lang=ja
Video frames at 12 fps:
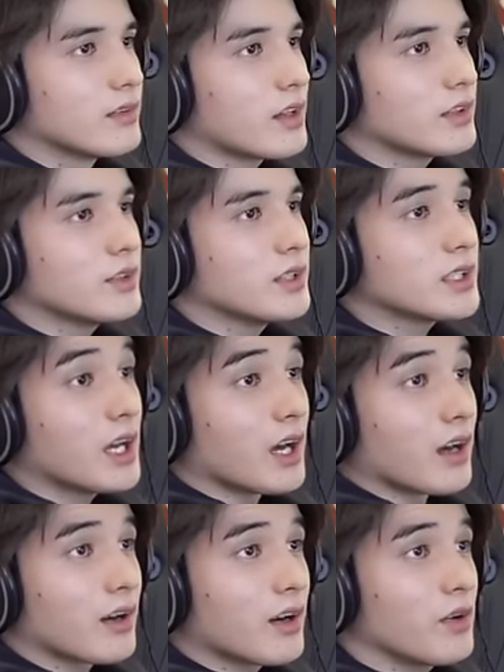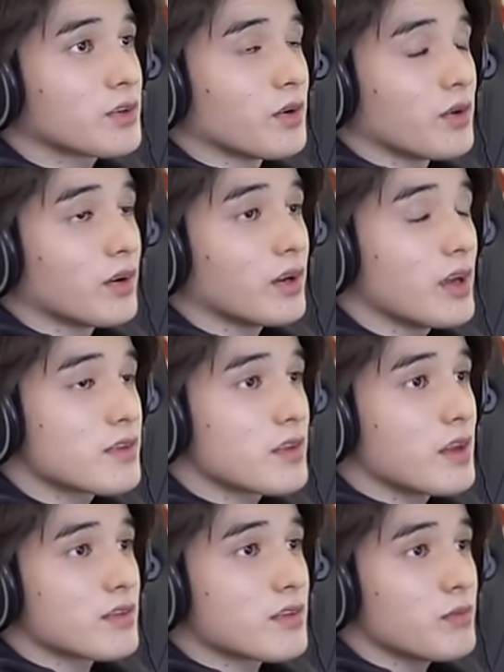単純にさ、彼女の
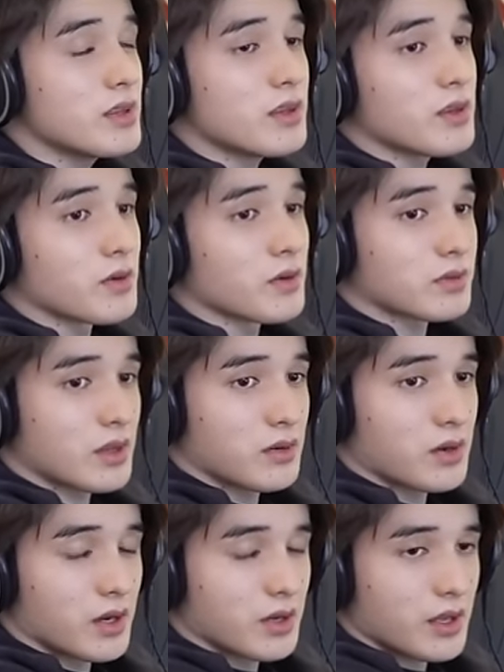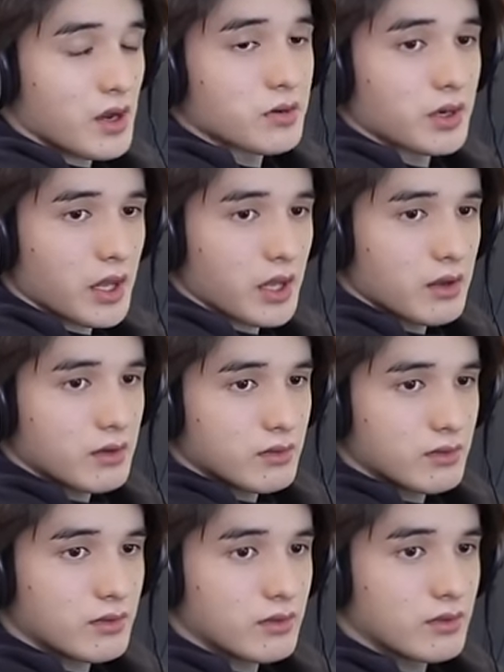SNS 見てるよっていう関係が良くね。
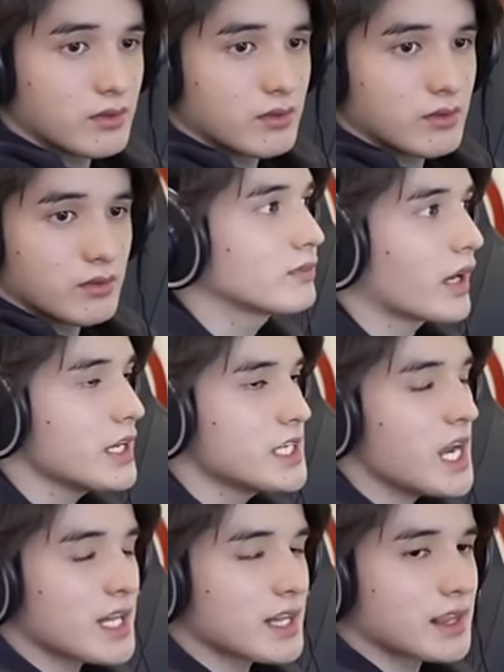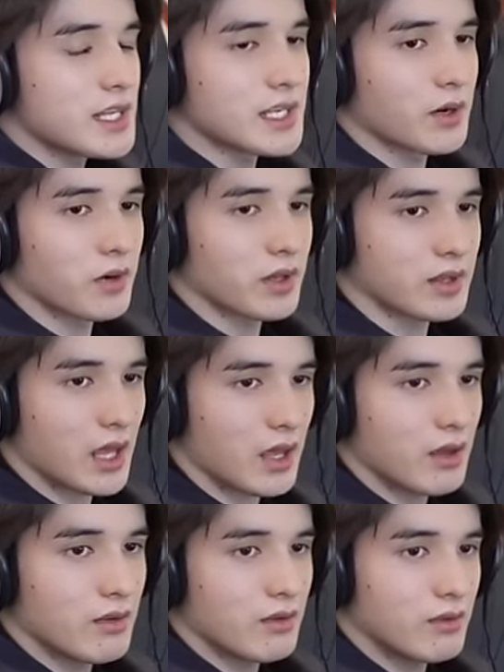なんか意地張ってんじゃん、これって。